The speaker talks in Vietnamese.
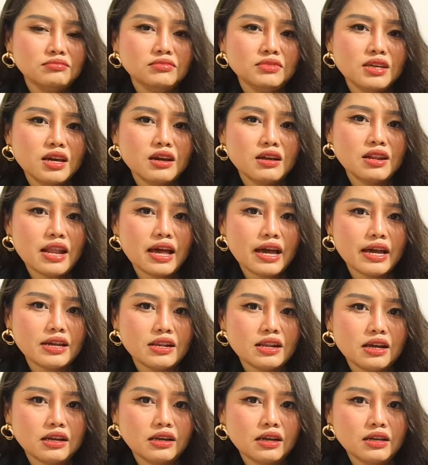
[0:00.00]
nhớ lại
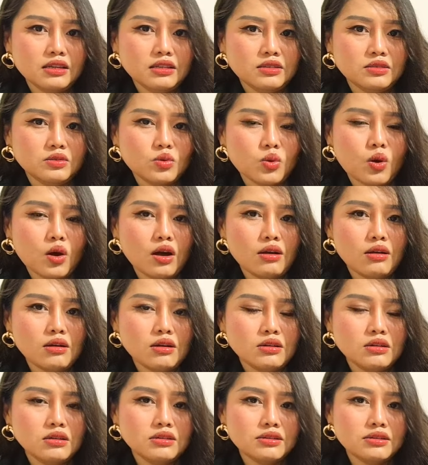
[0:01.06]
là cái thuở